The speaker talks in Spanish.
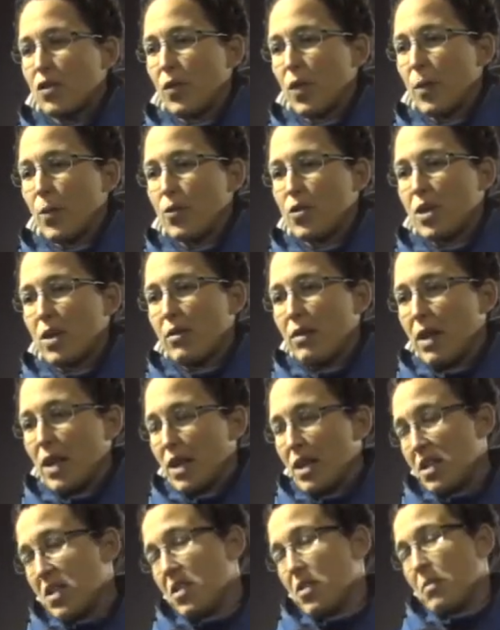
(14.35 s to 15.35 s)
no fue
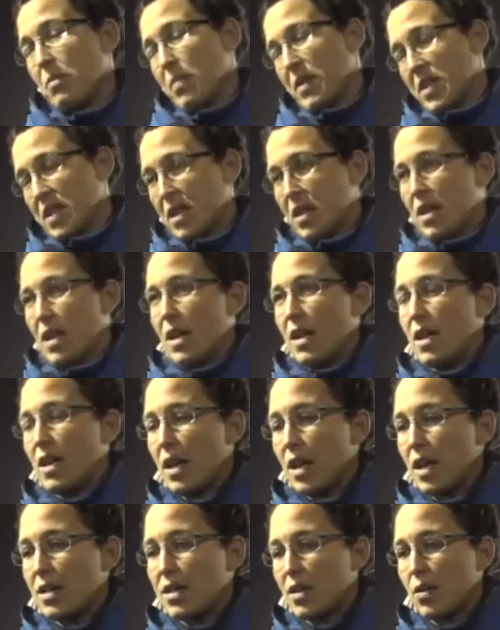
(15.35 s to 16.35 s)
posible, empecé ahí
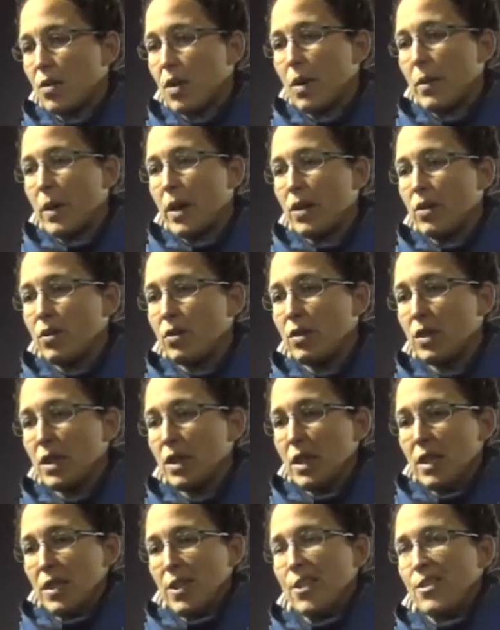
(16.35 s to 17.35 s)
a echar una mano
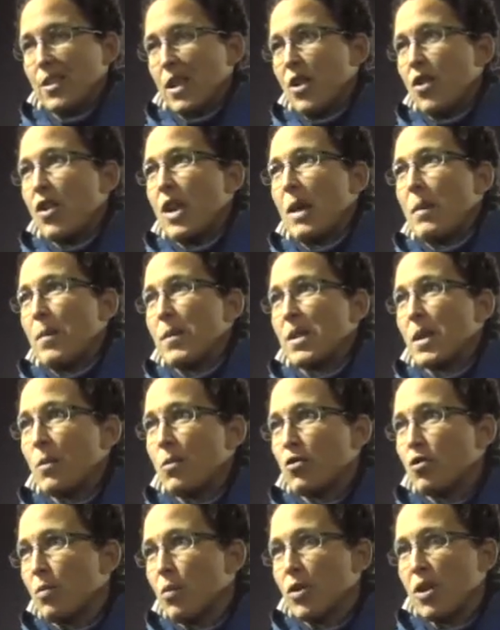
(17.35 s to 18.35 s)
y este año ya
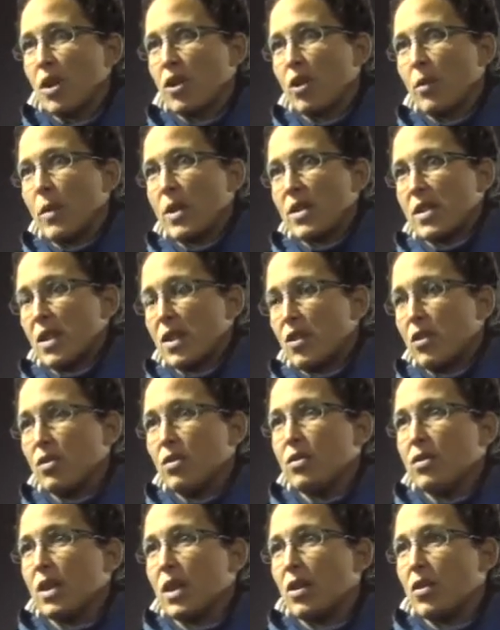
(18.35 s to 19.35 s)
empezamos un proyecto más
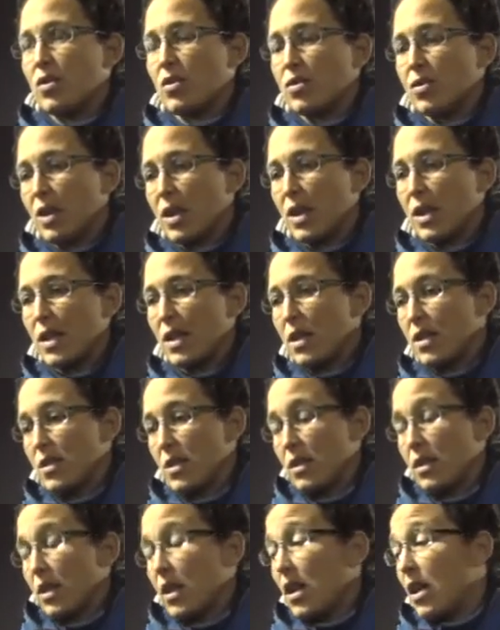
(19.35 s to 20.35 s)
serio entre los
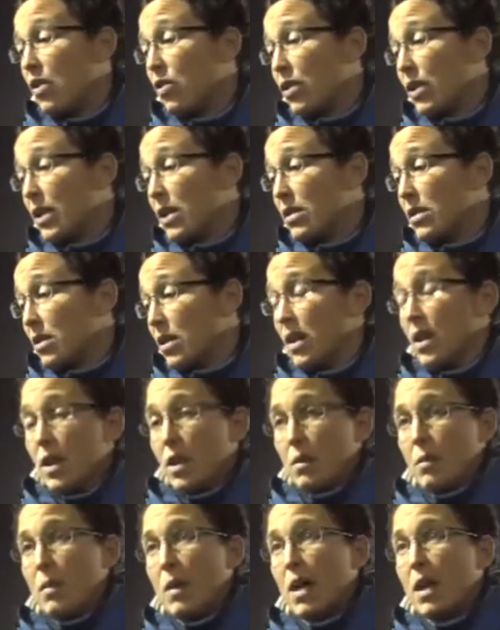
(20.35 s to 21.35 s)
tres entrenadores,
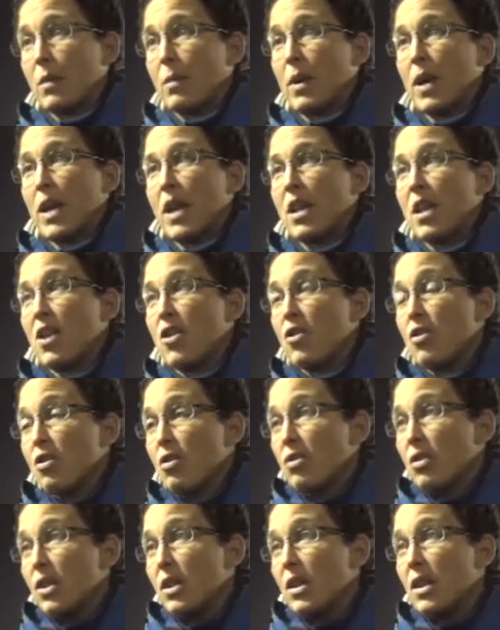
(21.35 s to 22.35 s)
Mark, Brian y
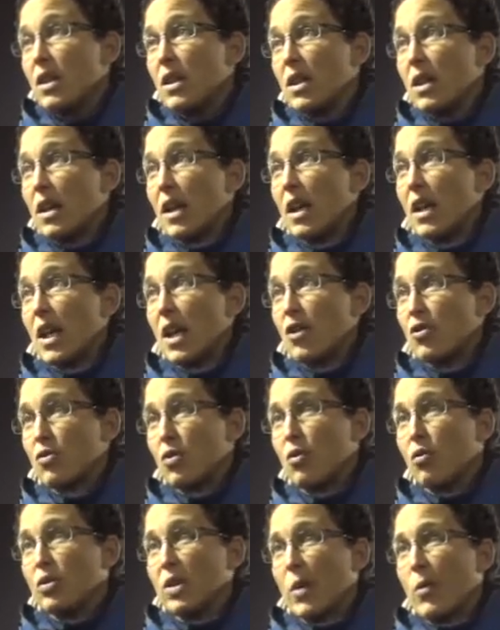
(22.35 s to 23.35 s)
yo, y en realidad nos
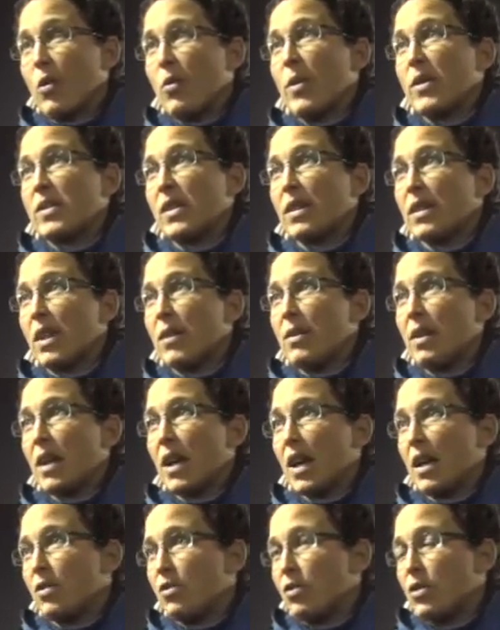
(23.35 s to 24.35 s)
conjuntamos bastante
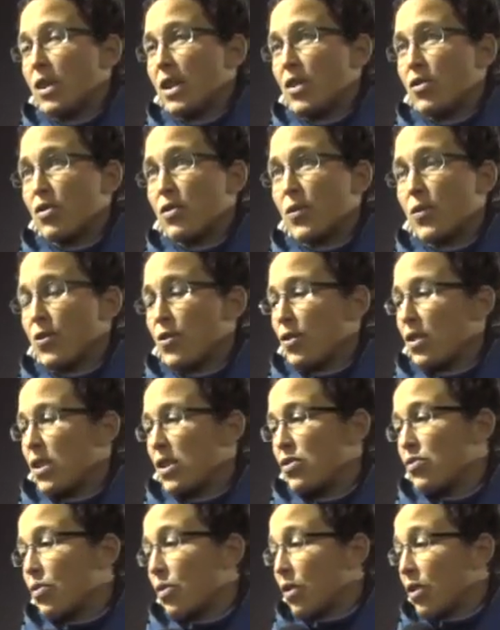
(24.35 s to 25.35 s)
bien, cada uno tiene sus
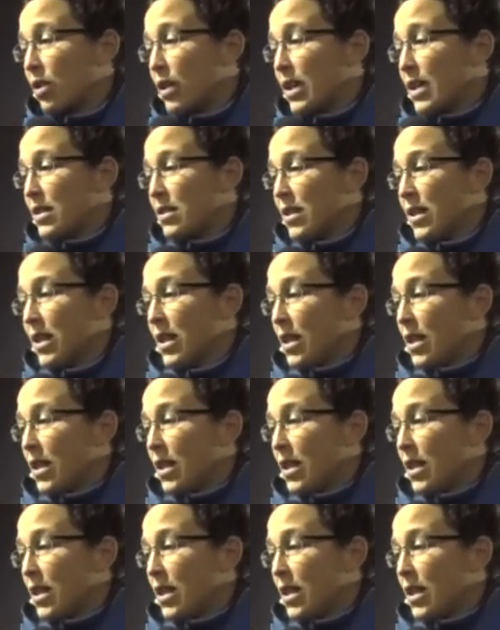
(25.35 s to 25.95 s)
funciones y sus roles,